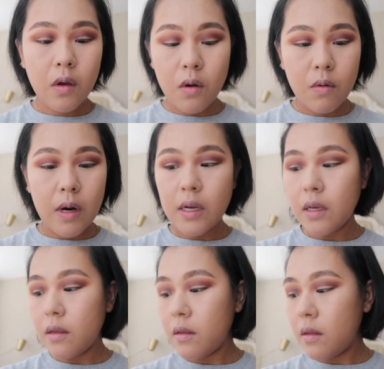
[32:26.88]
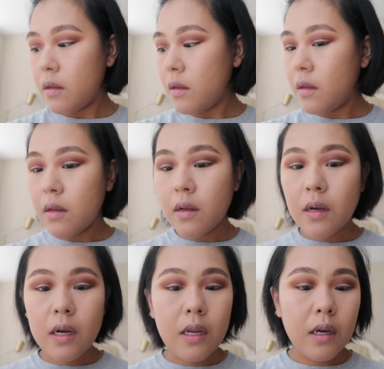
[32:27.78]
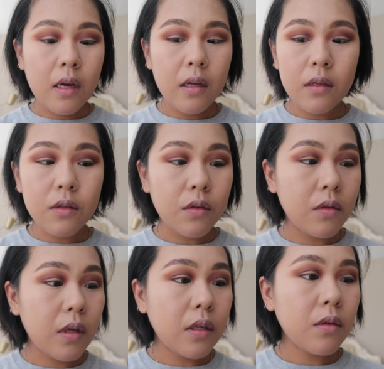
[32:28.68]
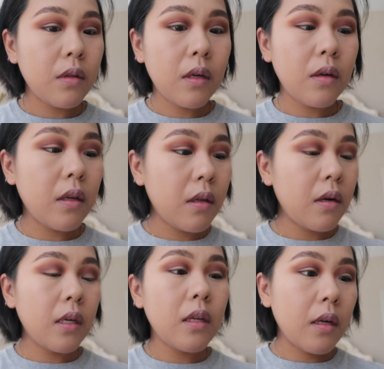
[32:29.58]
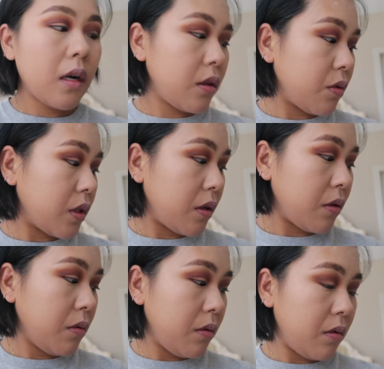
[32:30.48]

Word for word: Alrighty. 彼がちょっと遊んでくれてる間にカットしちゃうよ。